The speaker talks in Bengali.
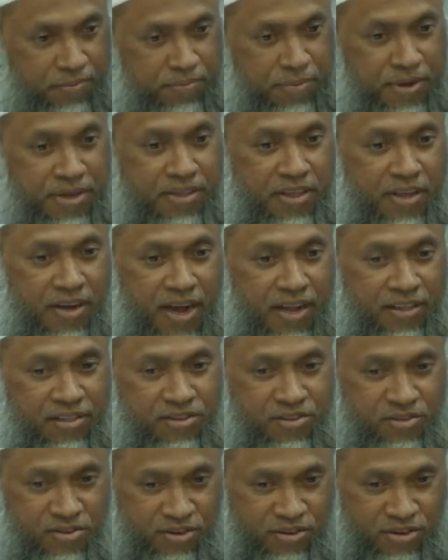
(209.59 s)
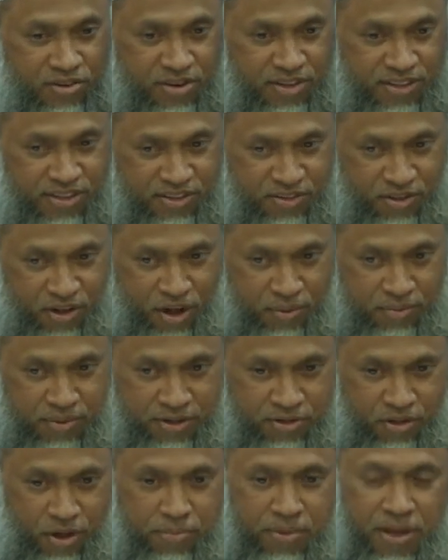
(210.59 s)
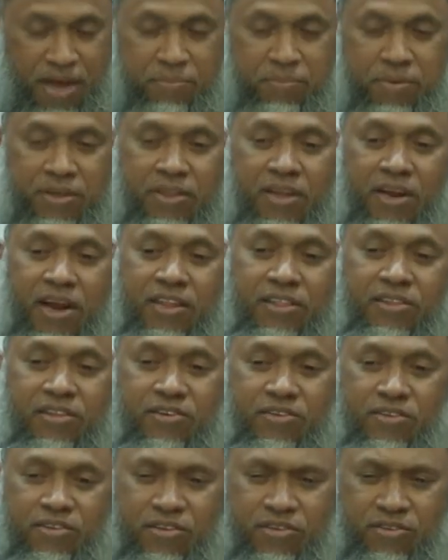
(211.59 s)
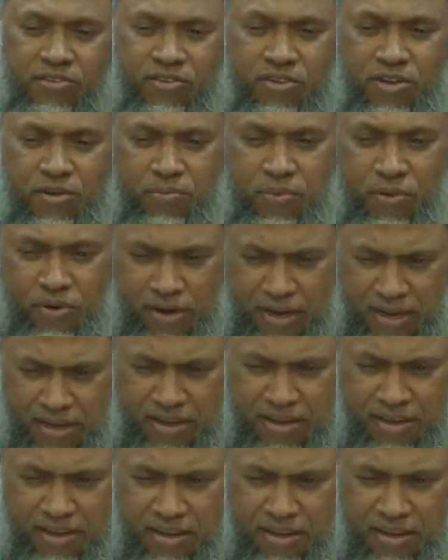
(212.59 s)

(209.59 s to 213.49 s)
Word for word: মৃতের আত্মীয় স্বজনকে দিতে হবে তবে মৃতের আত্মীয় স্বজন যদি বলে